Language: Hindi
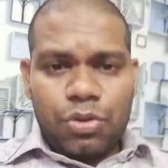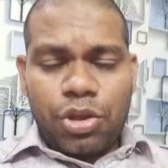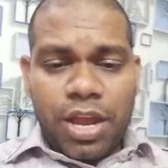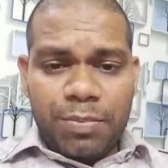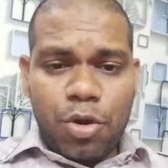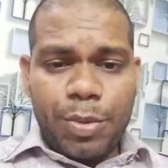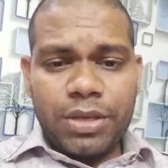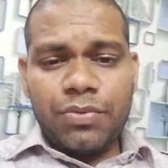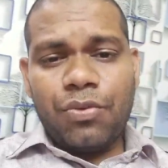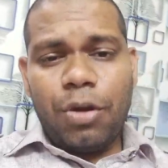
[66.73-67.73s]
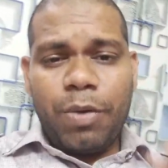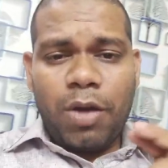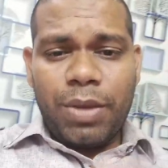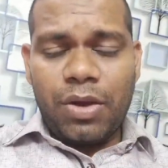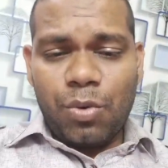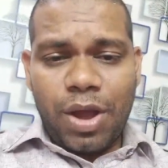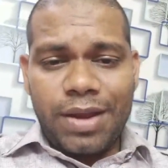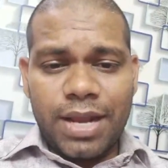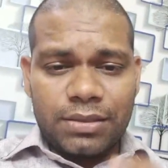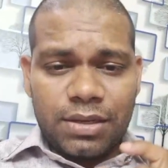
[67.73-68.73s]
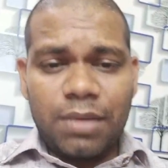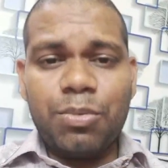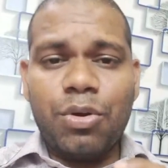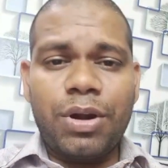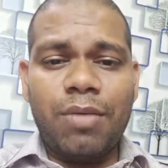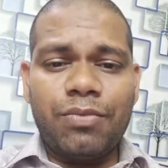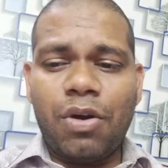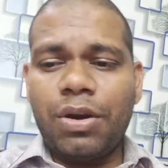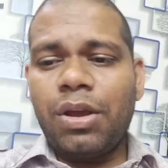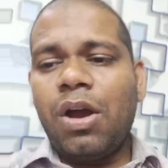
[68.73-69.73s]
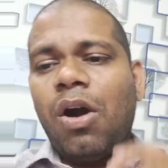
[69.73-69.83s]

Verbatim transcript: तो एन का जो फुल फॉर्म है वो है नेशनल प्रोग्राम फॉर